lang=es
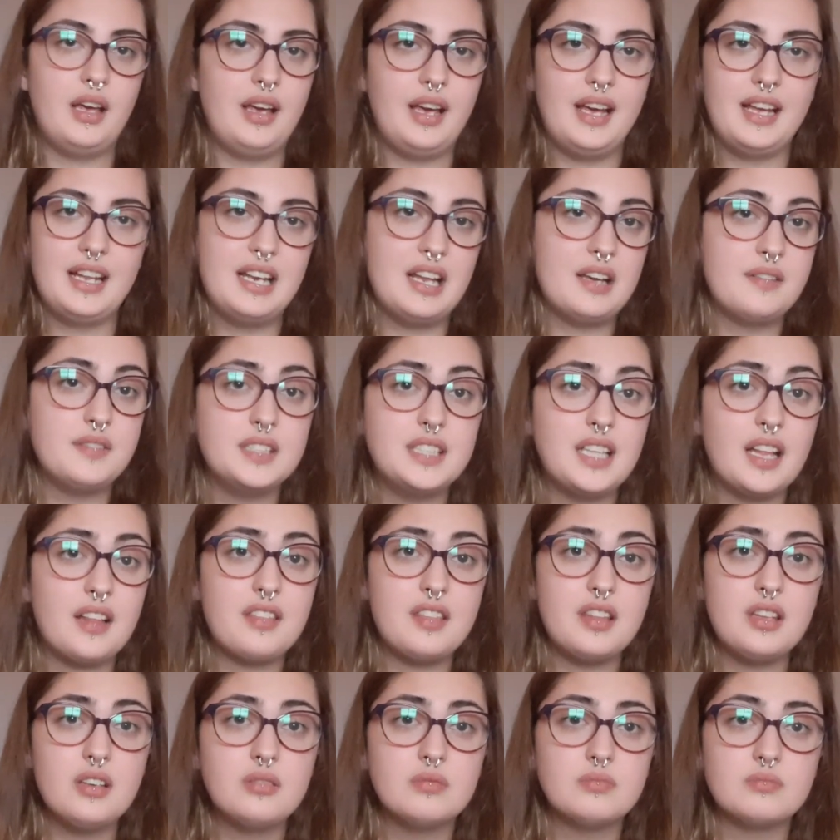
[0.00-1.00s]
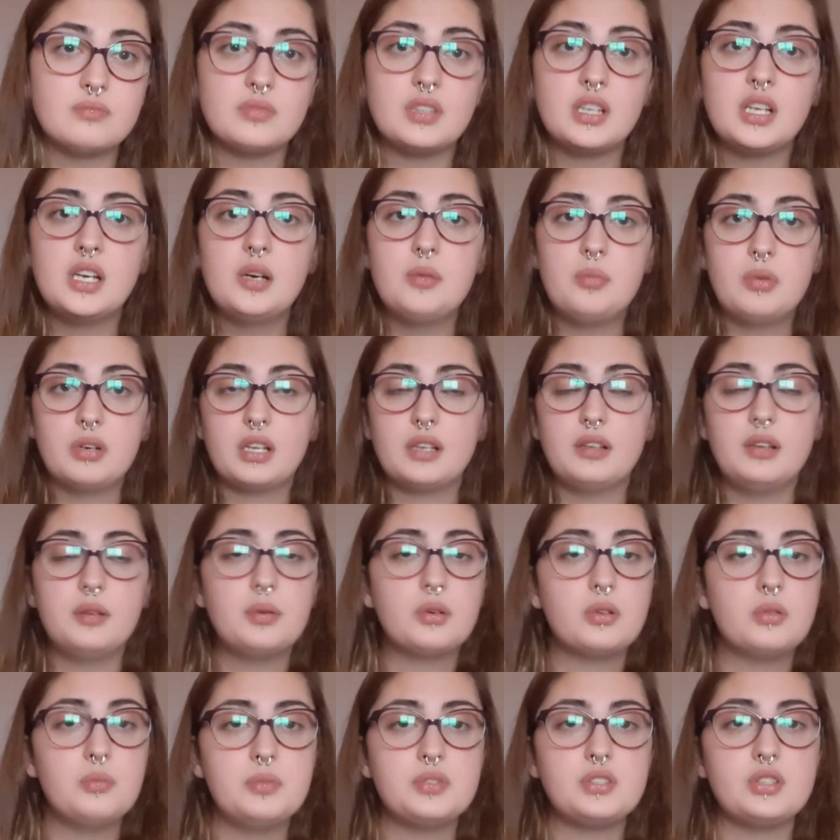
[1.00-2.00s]
en la habitación, porque yo
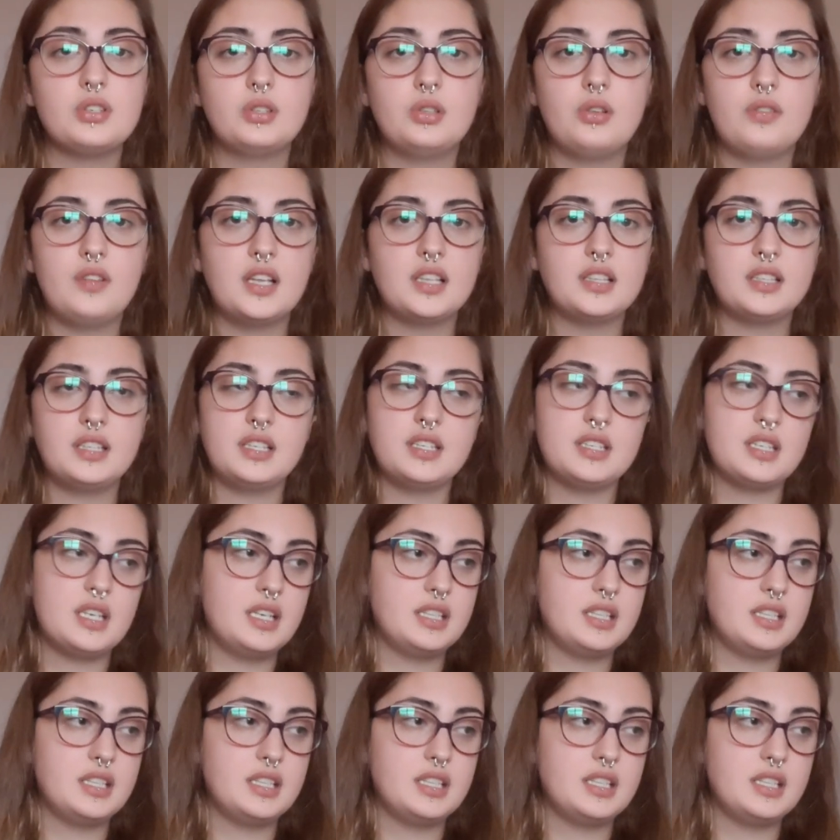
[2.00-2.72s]
vivo en un piso de estudiantes,